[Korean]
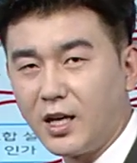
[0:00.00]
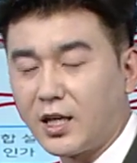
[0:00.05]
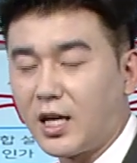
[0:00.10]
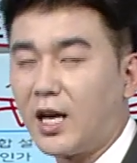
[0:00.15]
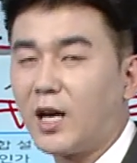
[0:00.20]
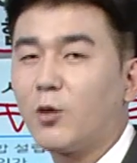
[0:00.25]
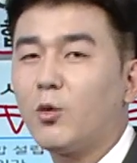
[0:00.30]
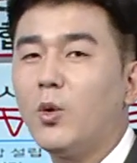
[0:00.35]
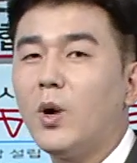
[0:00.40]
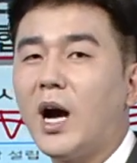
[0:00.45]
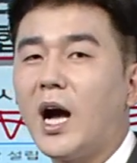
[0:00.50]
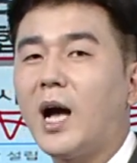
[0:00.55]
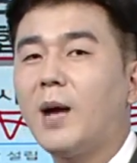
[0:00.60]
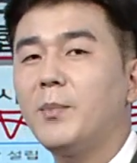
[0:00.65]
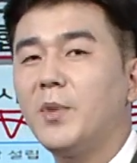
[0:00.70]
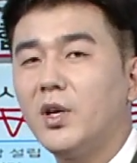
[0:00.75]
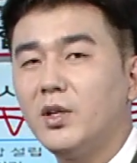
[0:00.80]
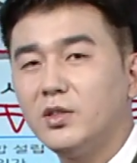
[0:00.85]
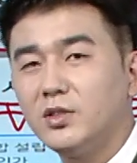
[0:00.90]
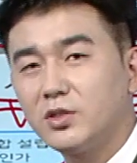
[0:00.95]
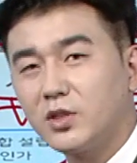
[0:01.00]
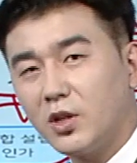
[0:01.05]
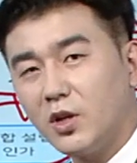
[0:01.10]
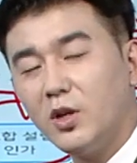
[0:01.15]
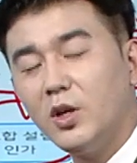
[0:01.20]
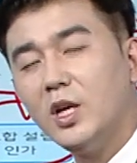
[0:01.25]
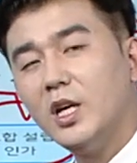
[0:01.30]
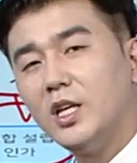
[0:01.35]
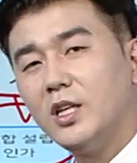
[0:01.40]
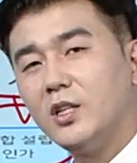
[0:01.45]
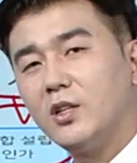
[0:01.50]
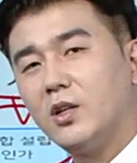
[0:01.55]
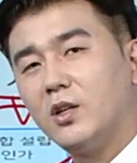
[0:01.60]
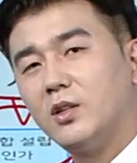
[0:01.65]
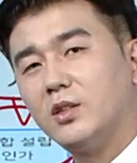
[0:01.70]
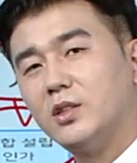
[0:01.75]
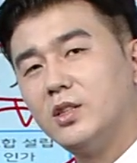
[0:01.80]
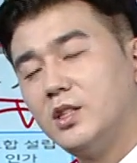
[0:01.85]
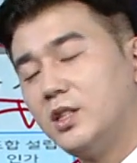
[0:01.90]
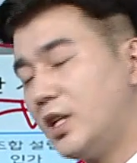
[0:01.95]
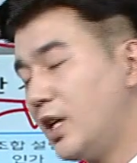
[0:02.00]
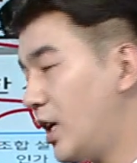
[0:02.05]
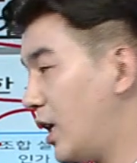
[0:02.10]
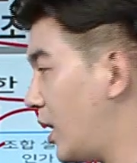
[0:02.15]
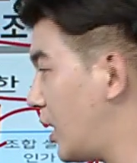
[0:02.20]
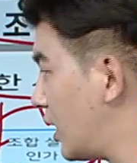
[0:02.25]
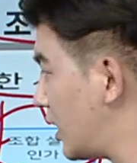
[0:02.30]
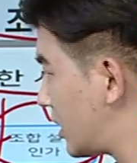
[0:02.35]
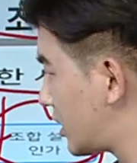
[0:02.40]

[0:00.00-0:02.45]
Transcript: 라고 하면서 이런 이제